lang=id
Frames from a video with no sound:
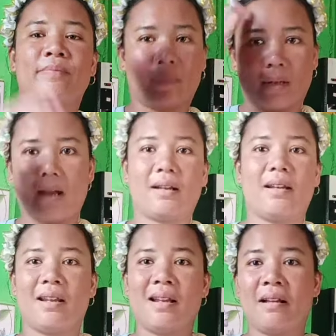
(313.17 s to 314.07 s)
kadang
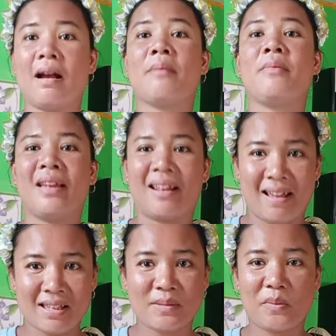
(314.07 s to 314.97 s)
nih nggak mikir ya
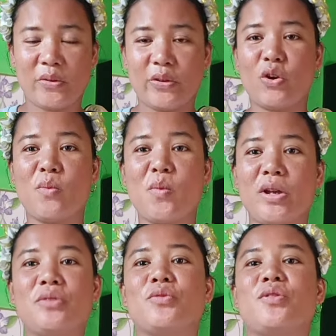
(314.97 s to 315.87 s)
sebab bilang ngomong
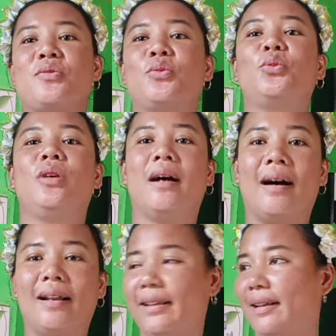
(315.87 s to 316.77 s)
itu sesuka
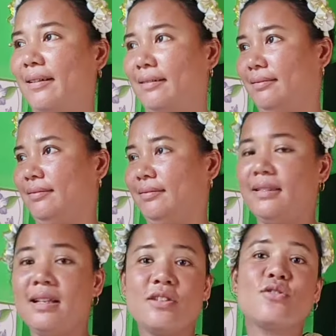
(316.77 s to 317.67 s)
dia
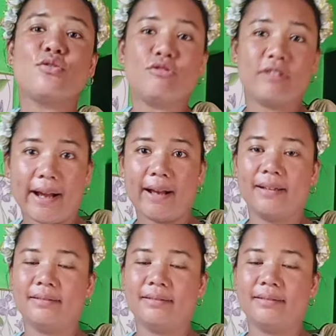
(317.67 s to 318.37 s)
sesuka